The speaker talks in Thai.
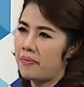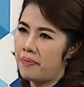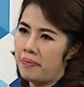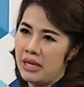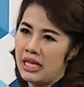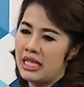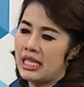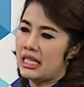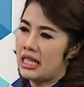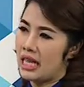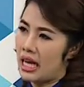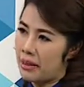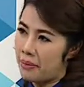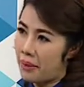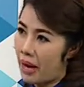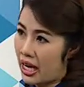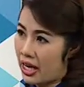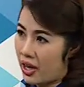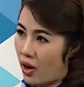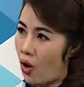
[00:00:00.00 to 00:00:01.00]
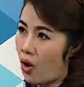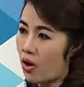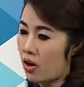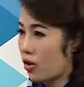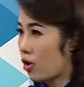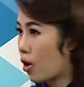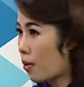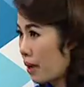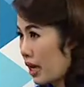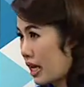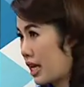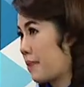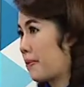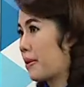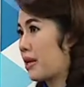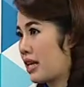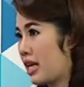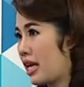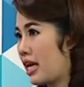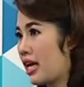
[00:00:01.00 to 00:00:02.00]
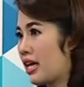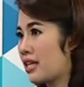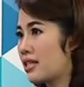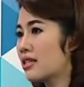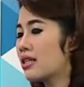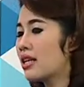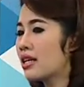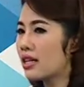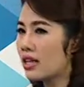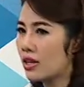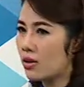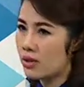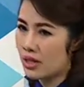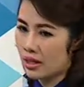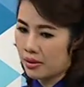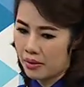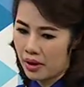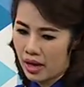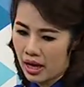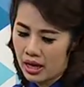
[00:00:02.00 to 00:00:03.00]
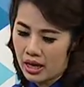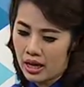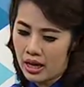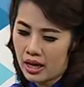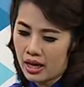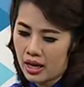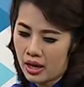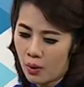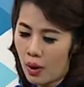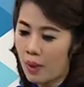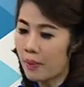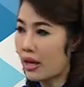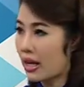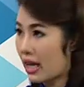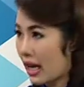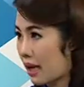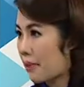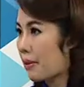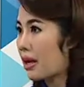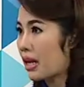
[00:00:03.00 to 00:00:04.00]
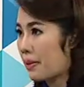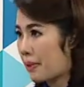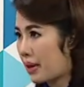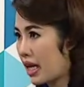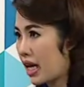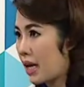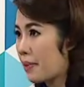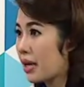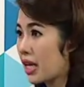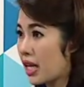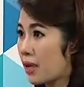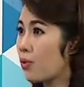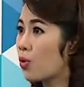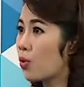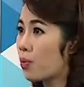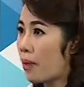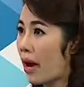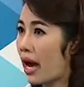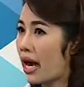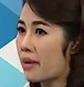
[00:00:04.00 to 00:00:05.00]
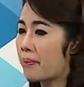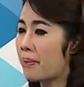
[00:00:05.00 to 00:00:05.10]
มีจากทั้งภายนอกแล้วก็ภายในประเทศซึ่งถ้าเกิดดูจากความแข็งแกร่งภายในประเทศเมื่อกี้ที่พูดไป